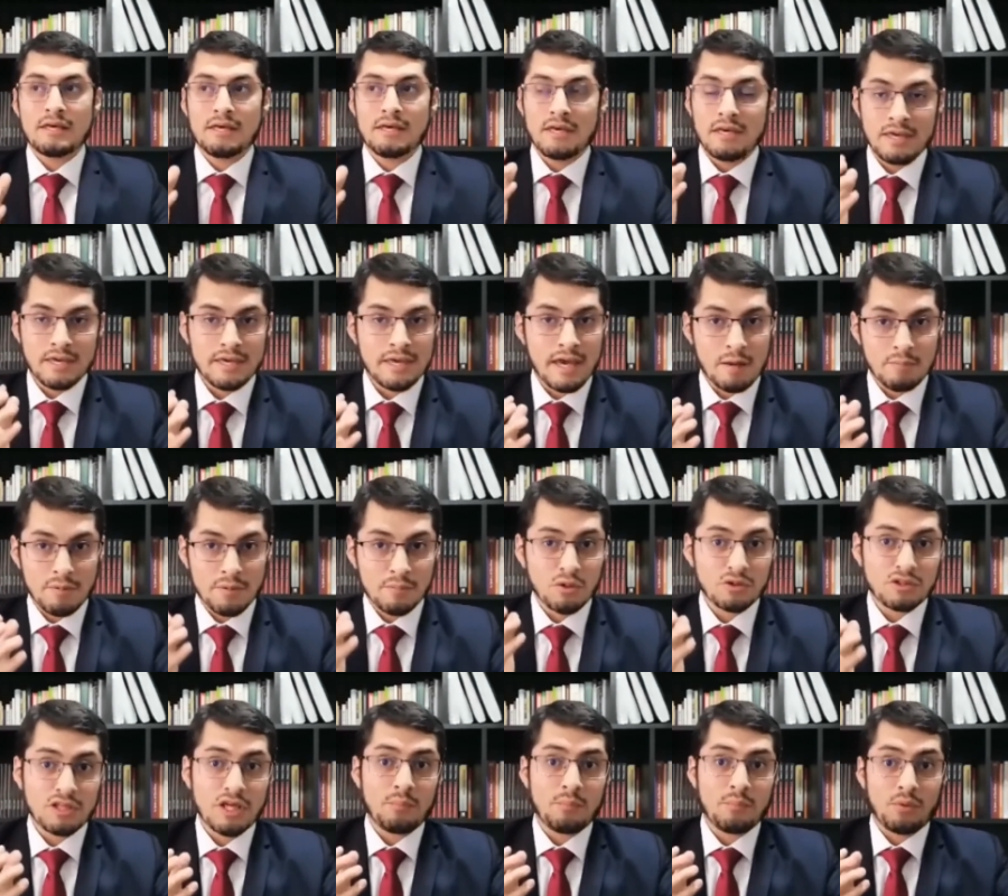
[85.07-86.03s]
Y al
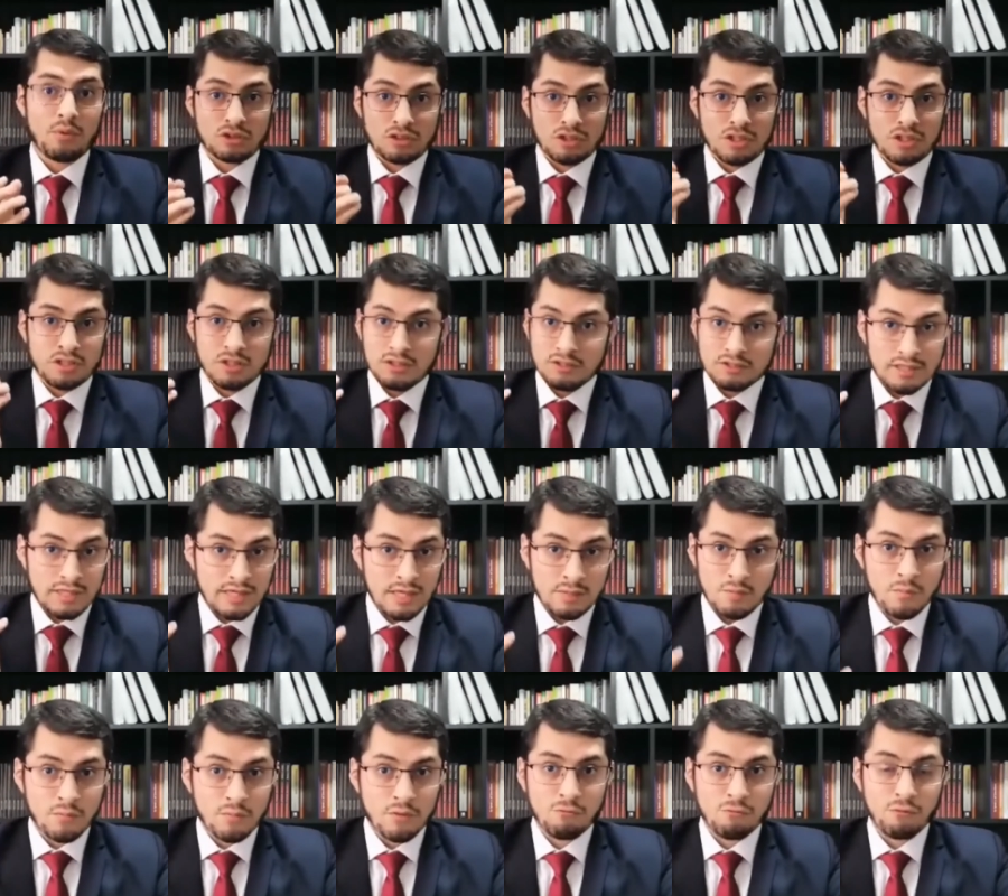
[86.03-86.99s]
mismo tiempo, si
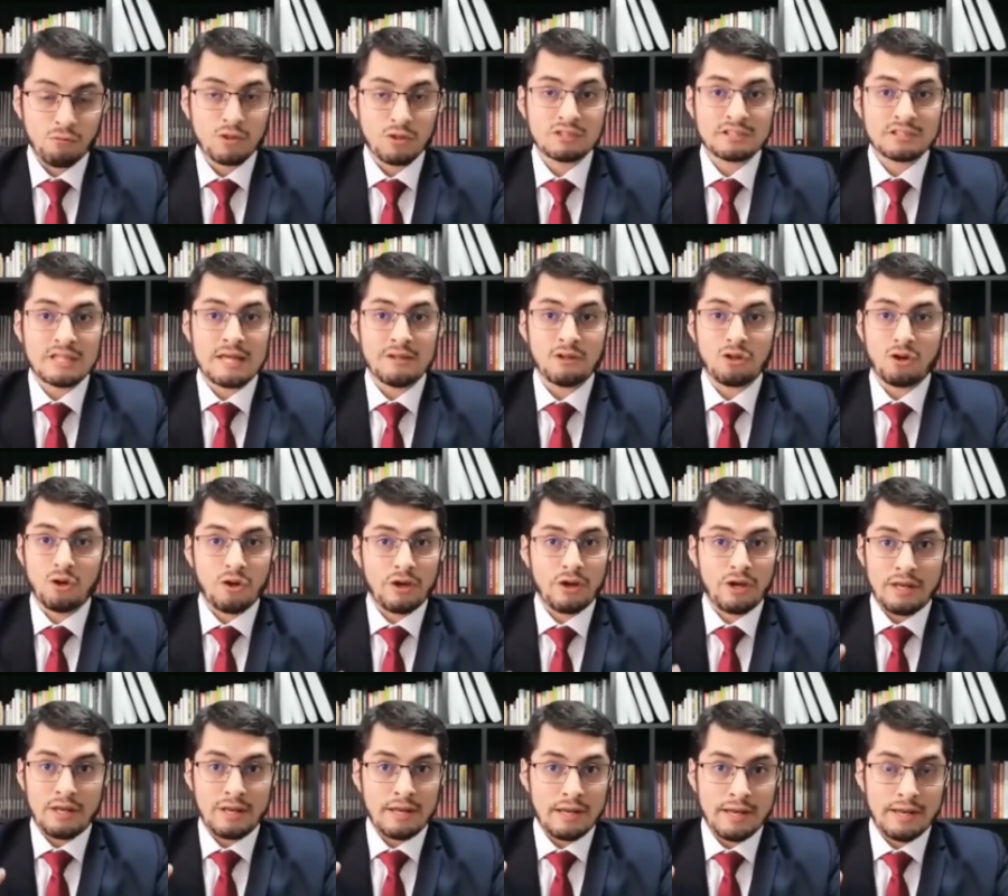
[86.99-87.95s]
seguimos profundizando
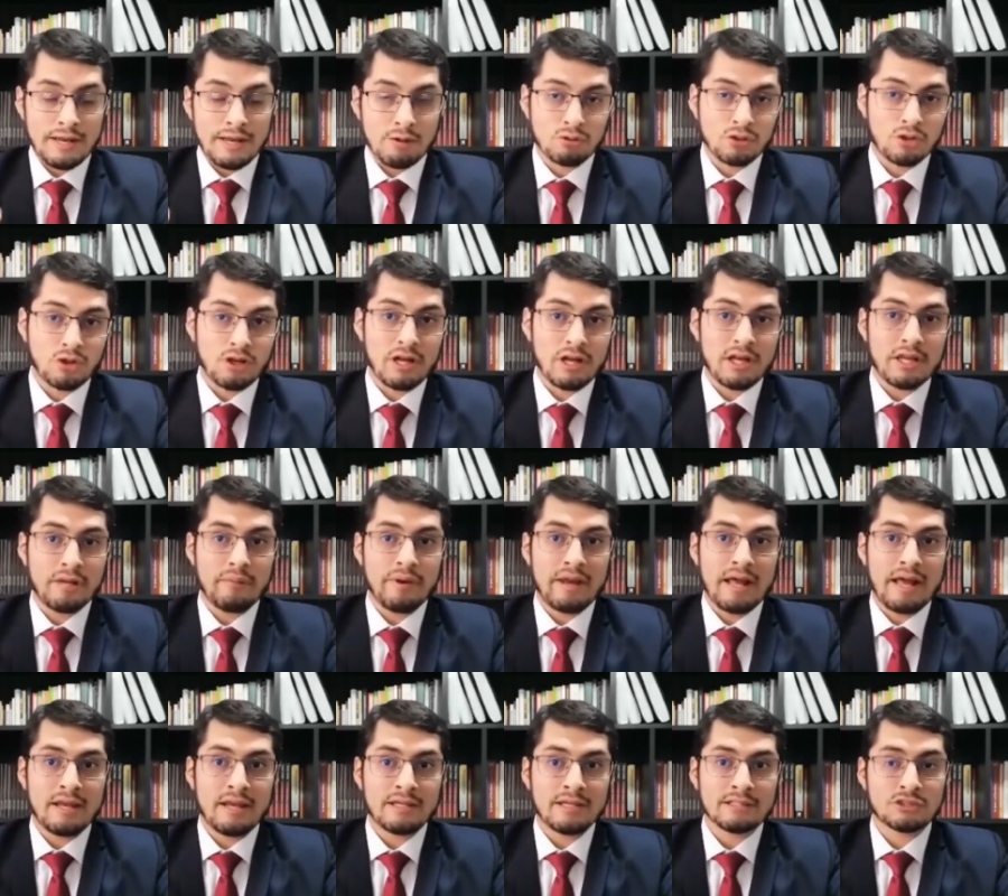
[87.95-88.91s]
en leer autores
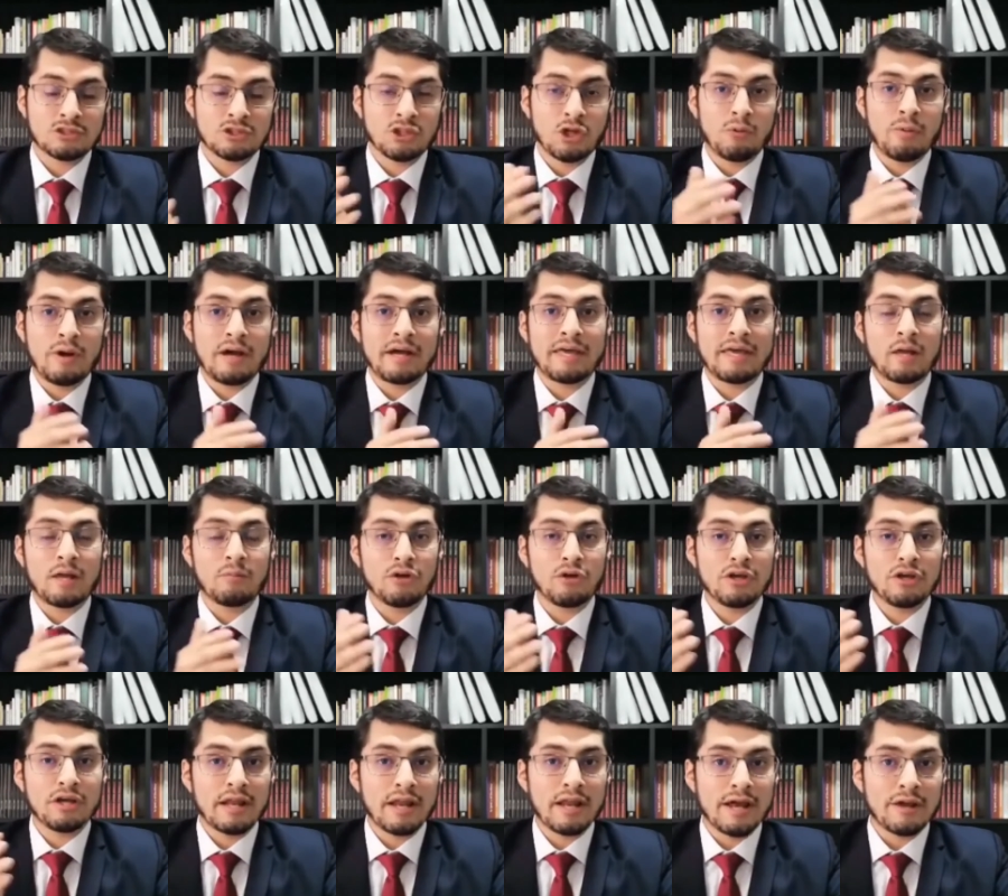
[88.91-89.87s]
liberales, nos va a quedar
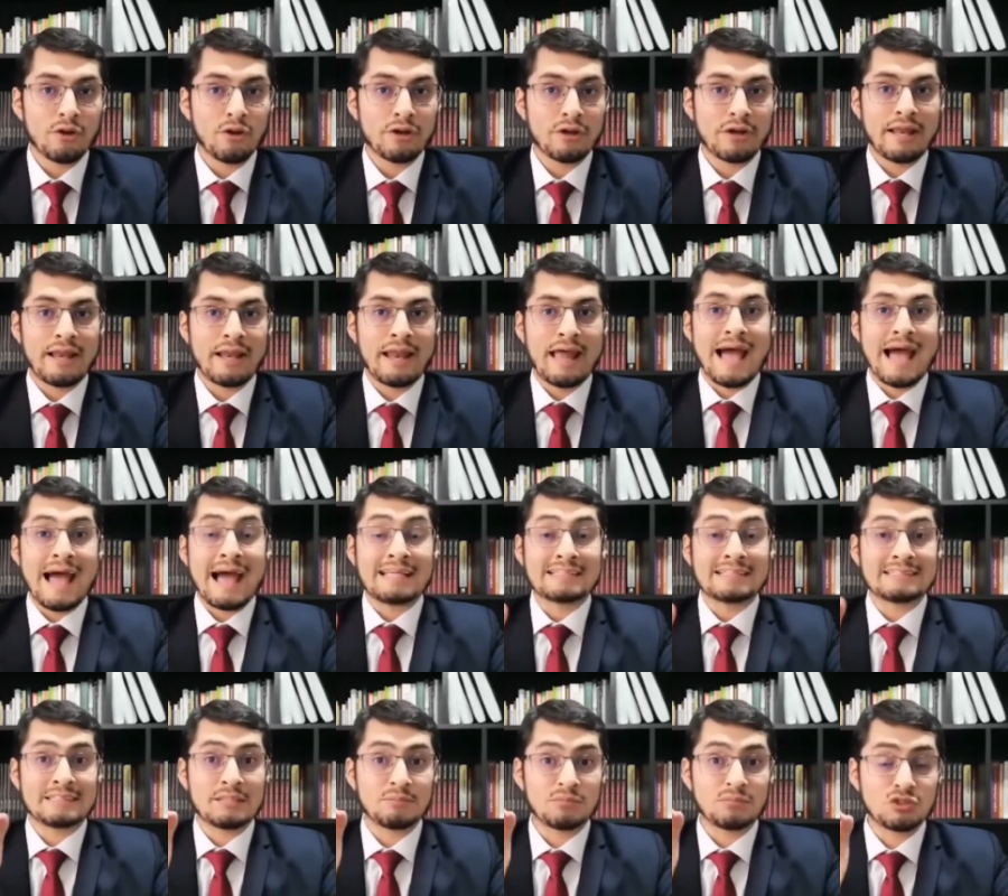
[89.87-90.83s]
muy claro que la
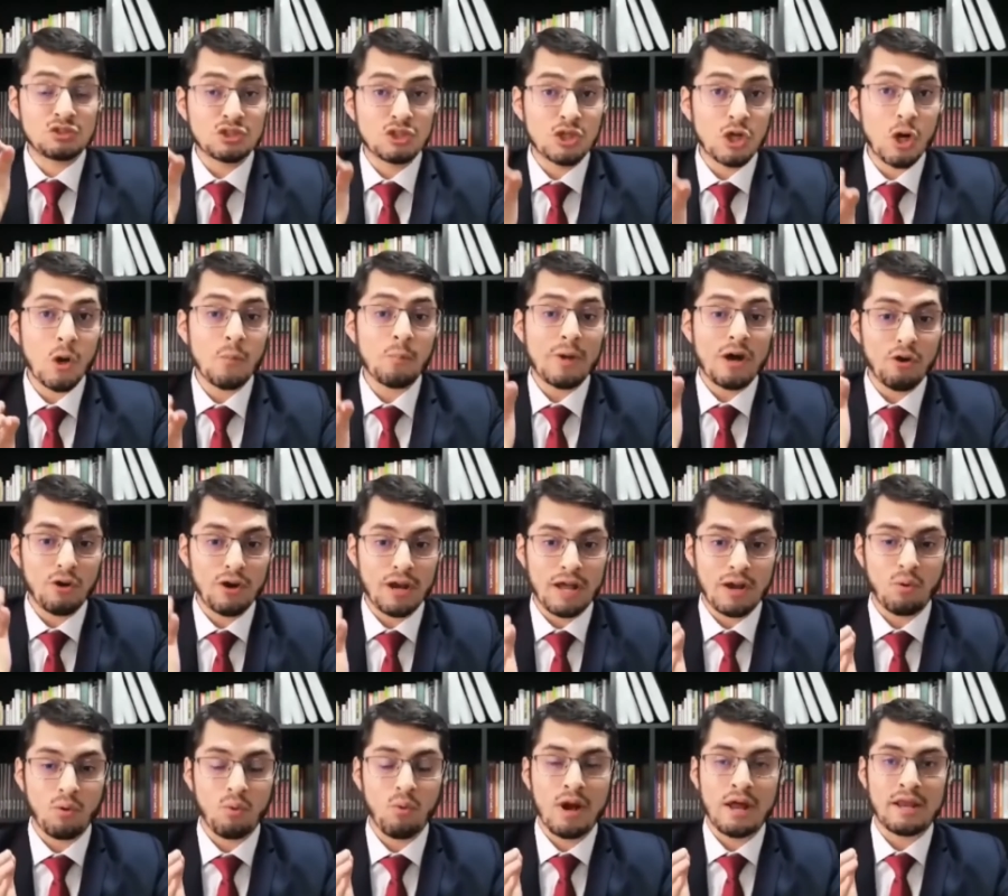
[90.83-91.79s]
acepción bajo
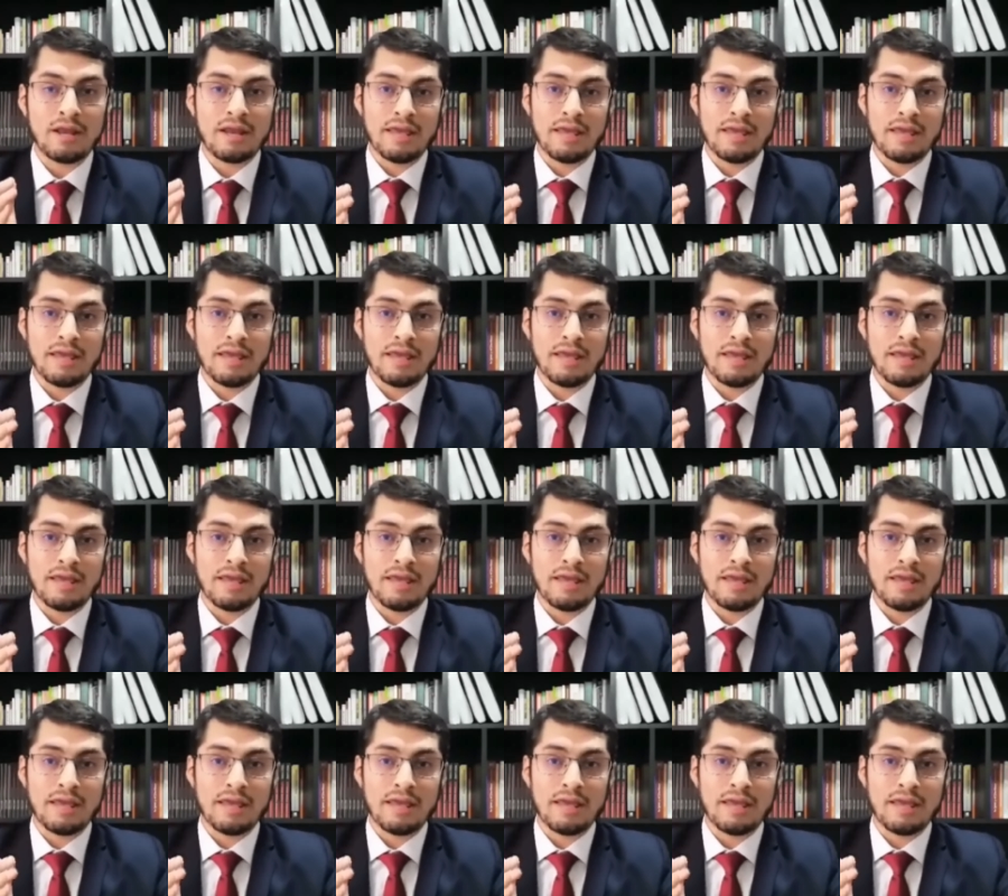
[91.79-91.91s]
la cual